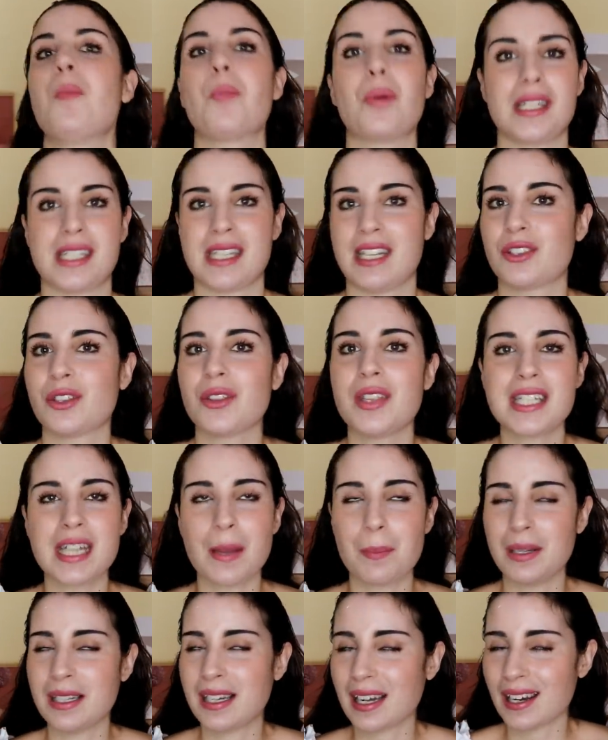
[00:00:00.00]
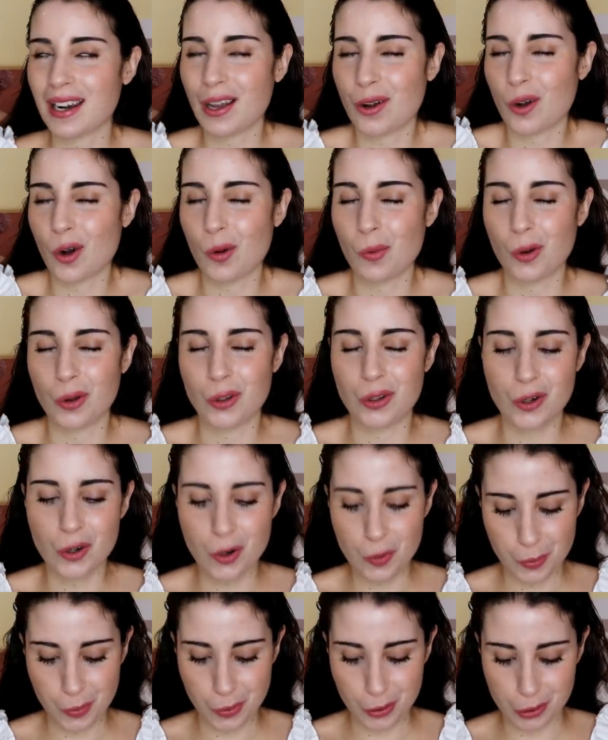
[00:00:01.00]
pues entonces aplicarla como
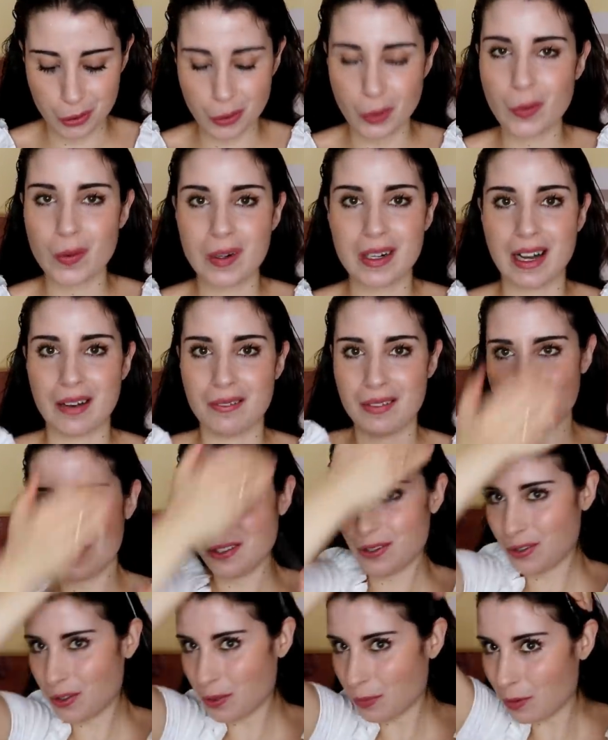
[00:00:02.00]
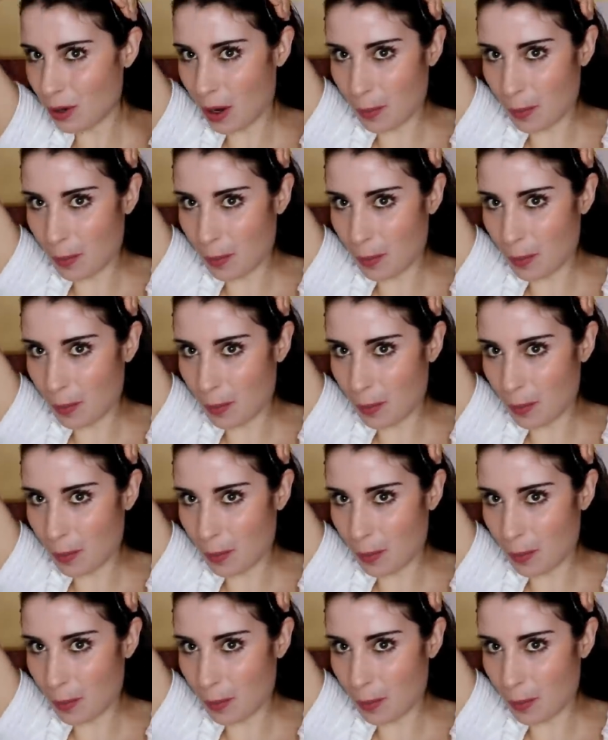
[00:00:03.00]
yo, por todo el cabello. Yo me